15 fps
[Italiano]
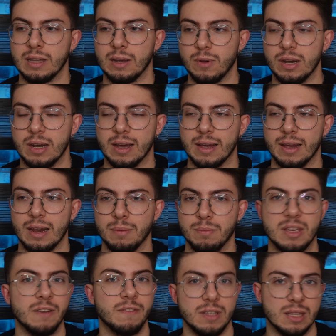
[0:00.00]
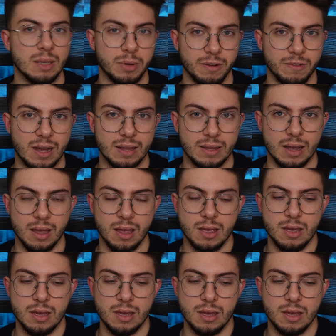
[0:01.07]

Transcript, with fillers: da quella che è la mia vita privata.